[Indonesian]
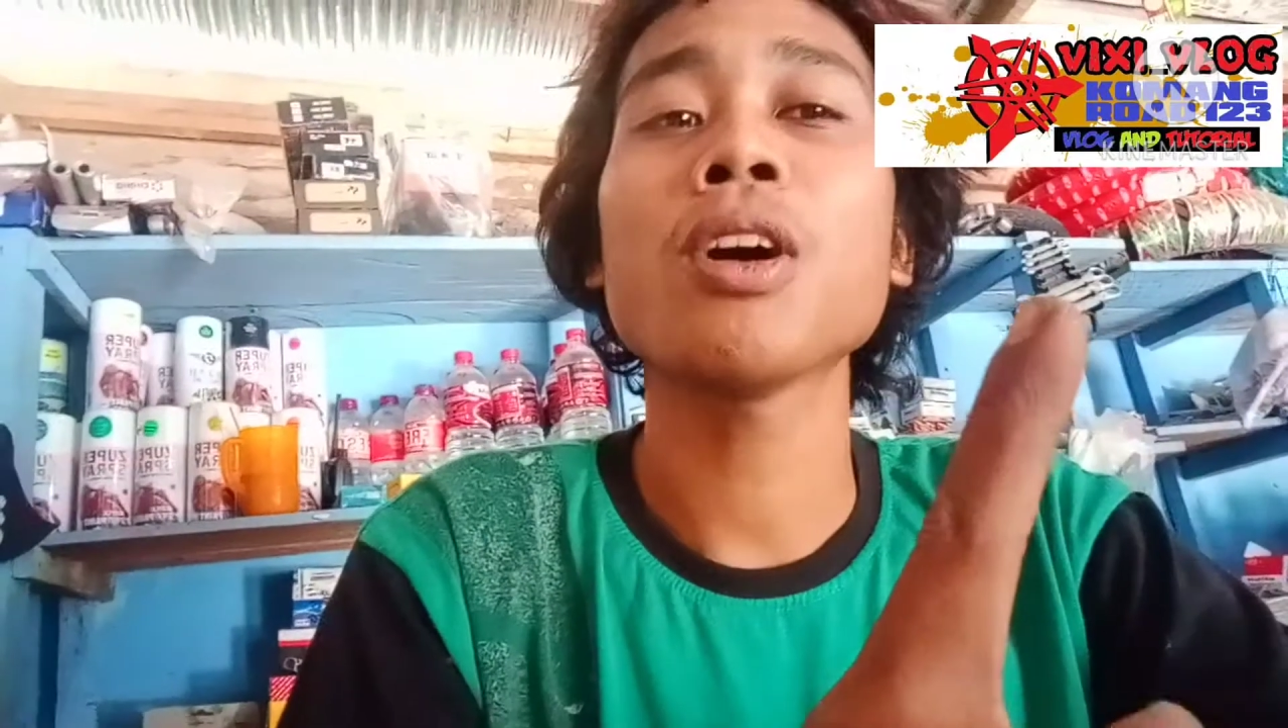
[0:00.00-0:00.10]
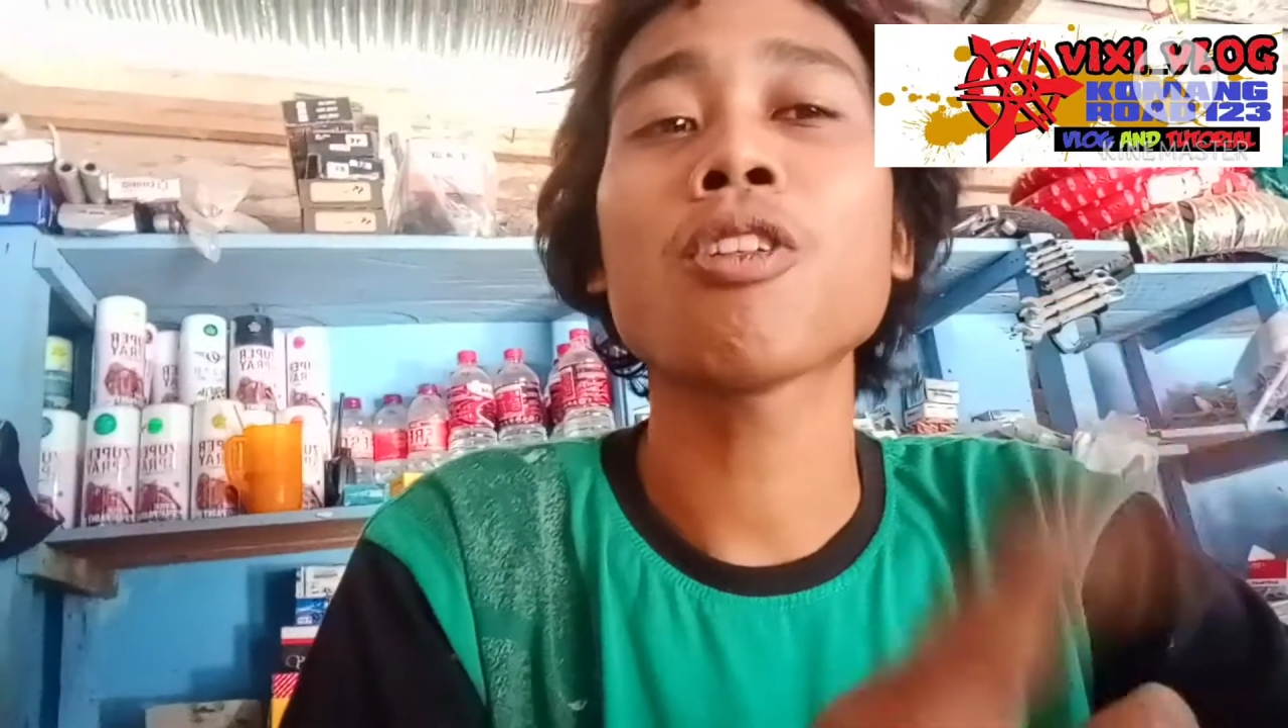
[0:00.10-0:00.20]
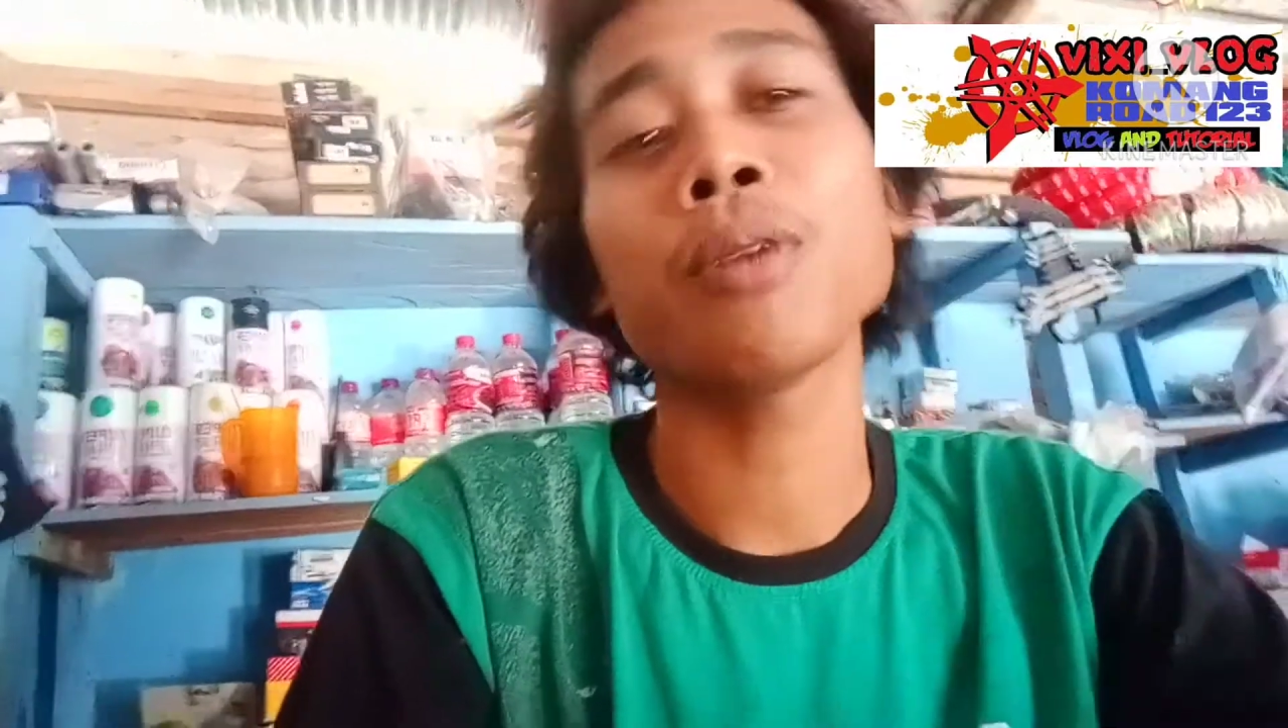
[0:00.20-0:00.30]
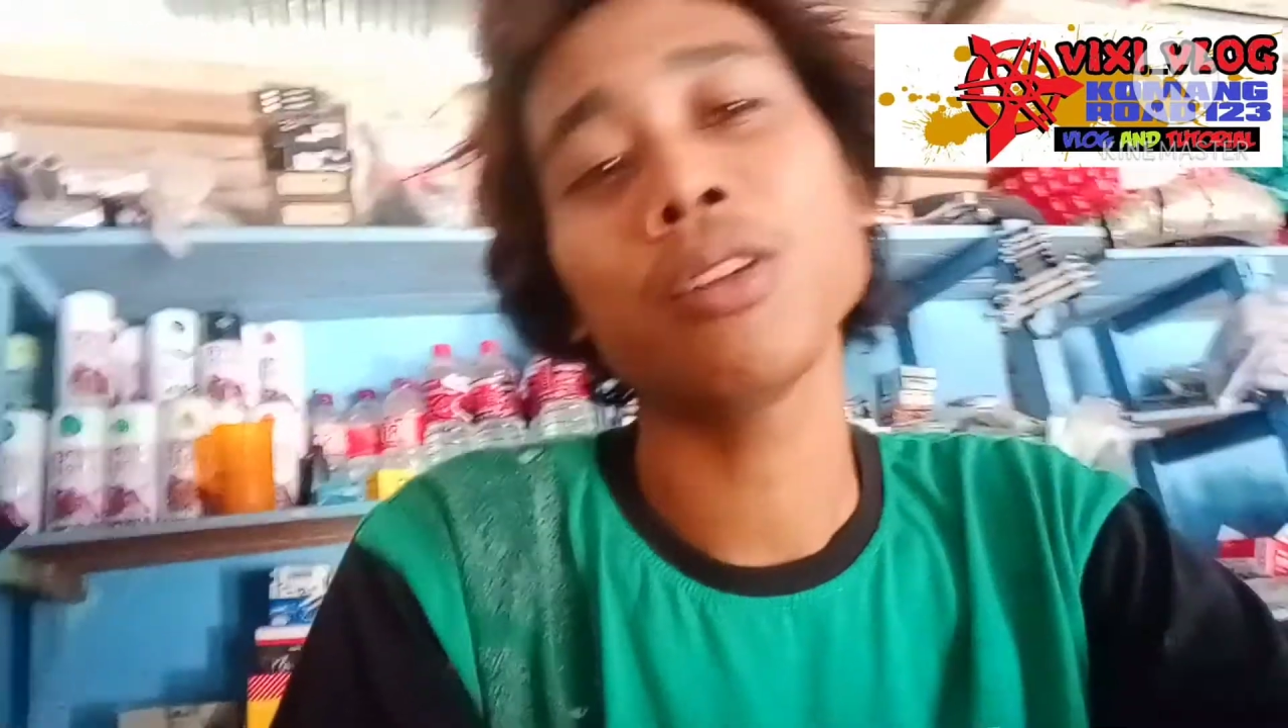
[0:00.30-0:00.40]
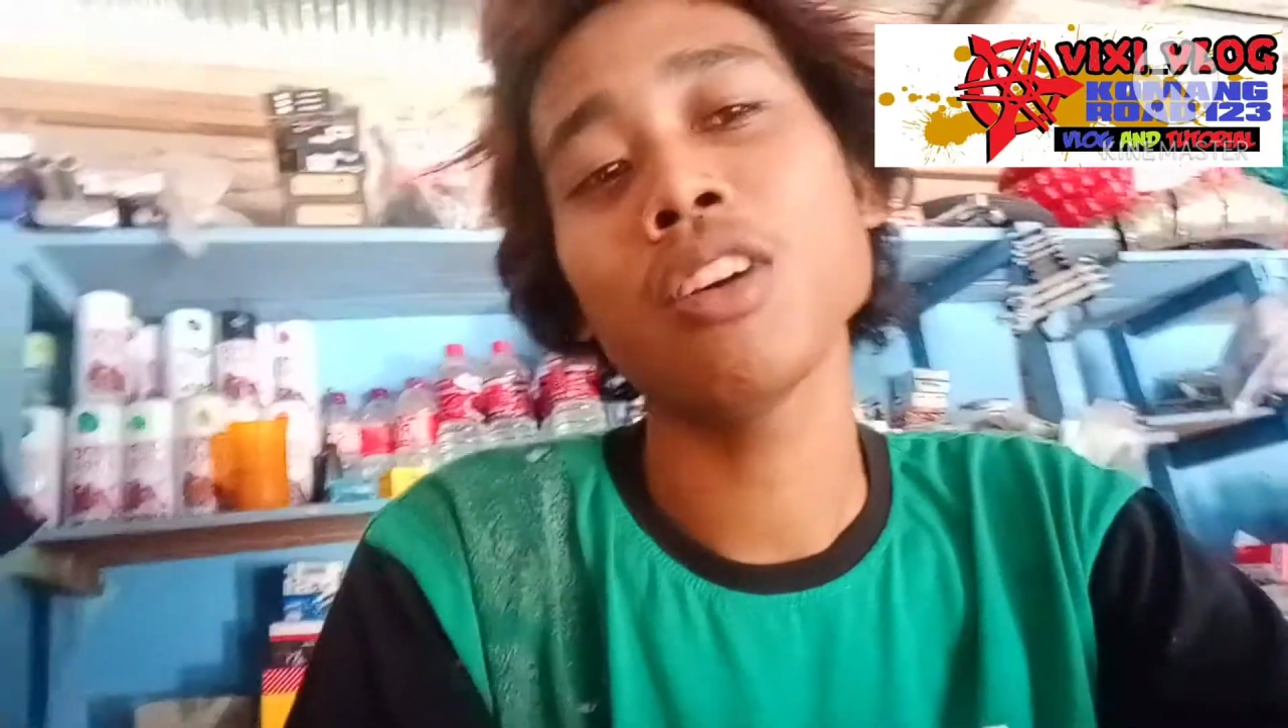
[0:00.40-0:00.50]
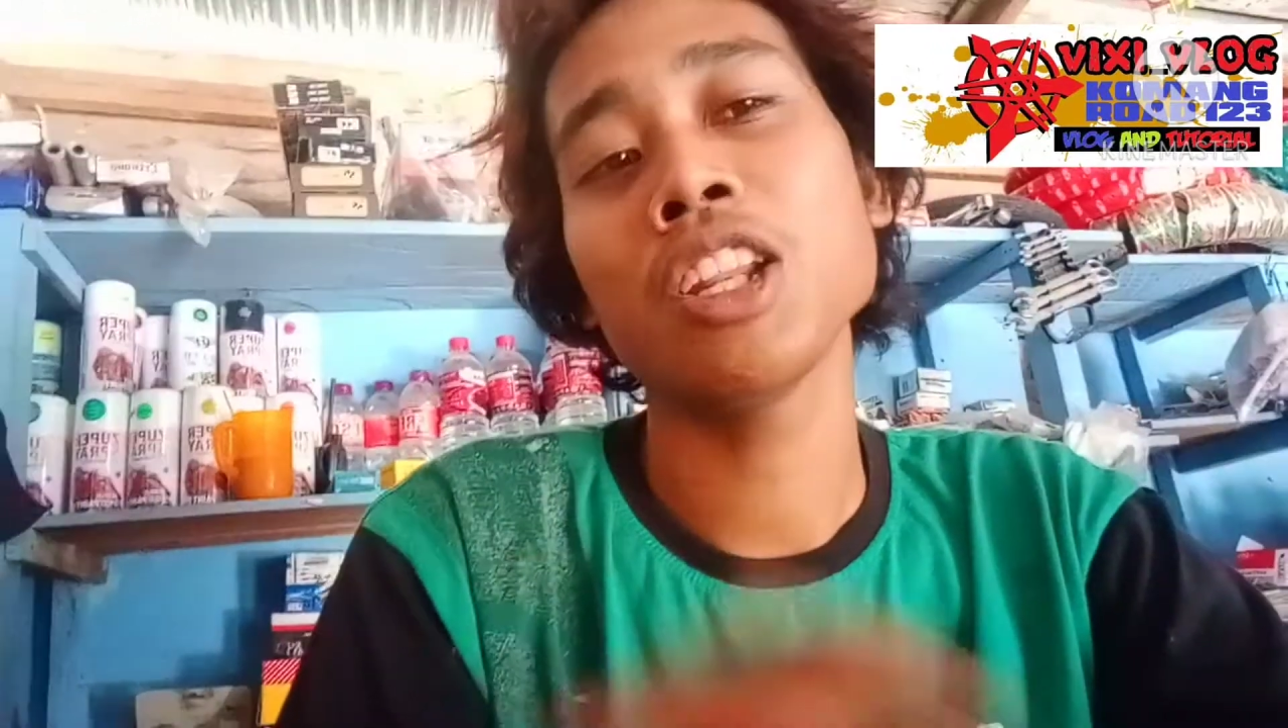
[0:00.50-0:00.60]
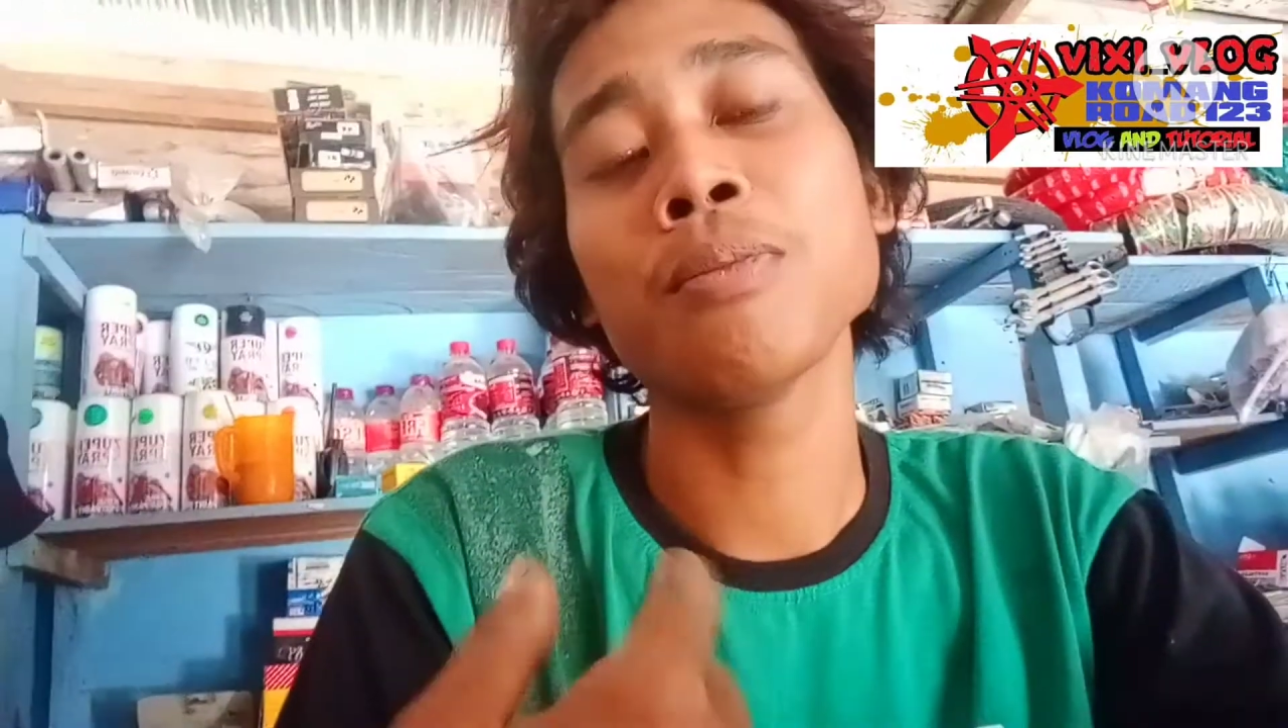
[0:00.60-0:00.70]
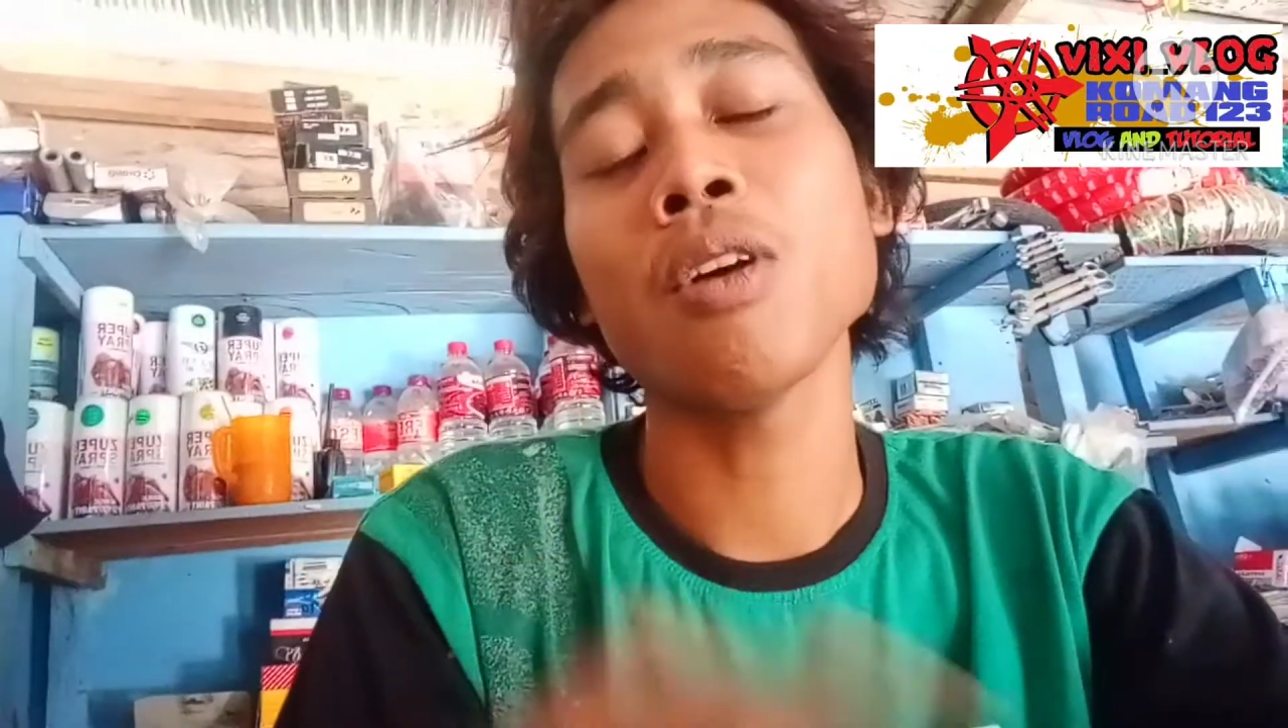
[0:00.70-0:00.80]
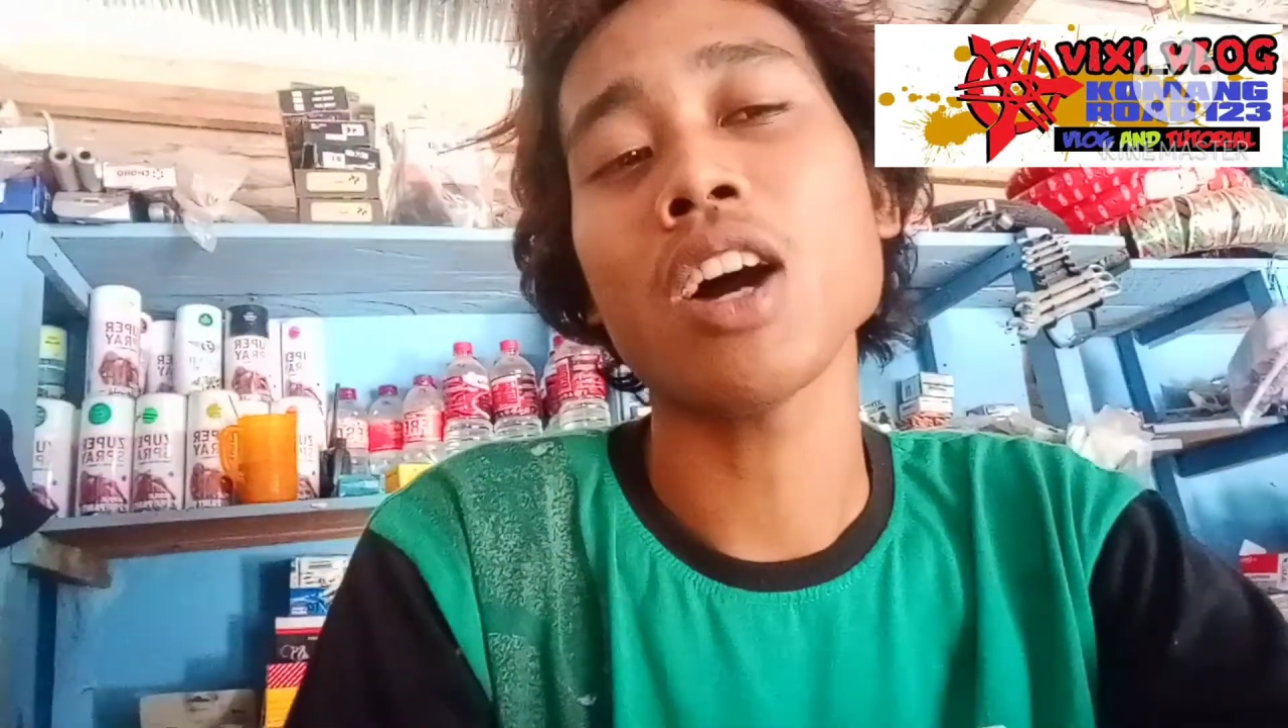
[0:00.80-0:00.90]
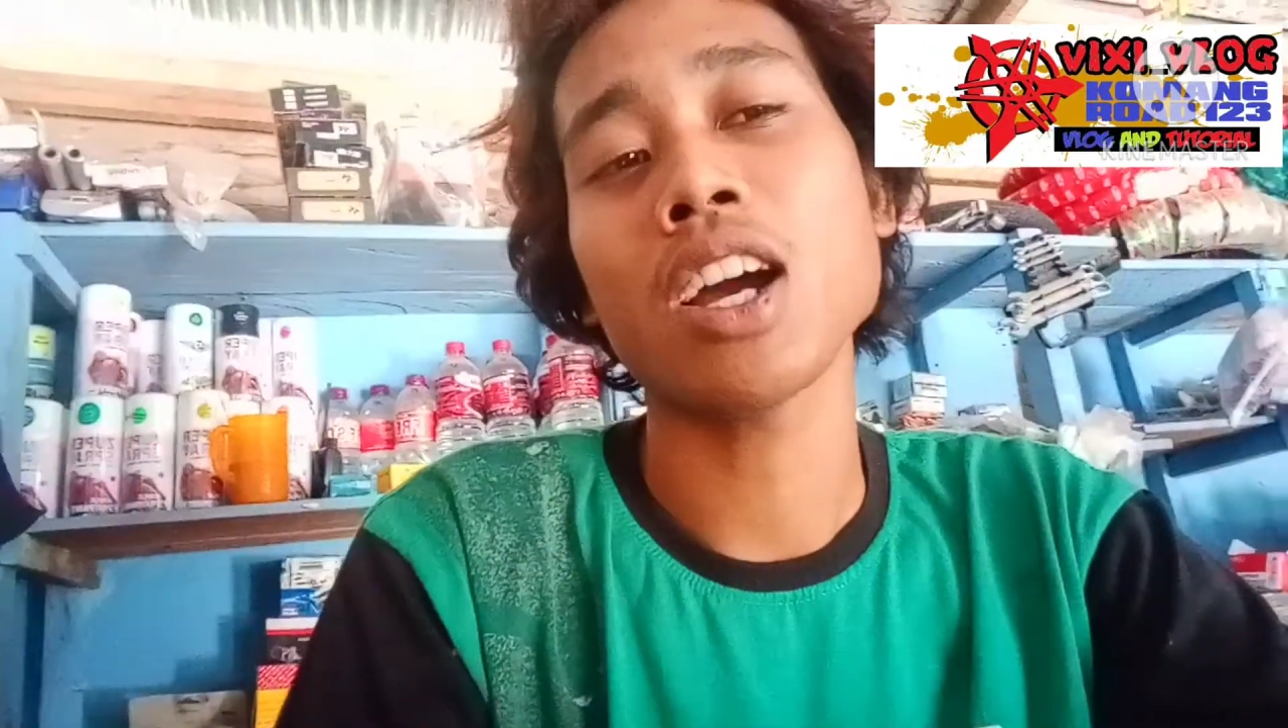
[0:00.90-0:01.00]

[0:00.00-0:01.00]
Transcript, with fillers: komen juga di bawah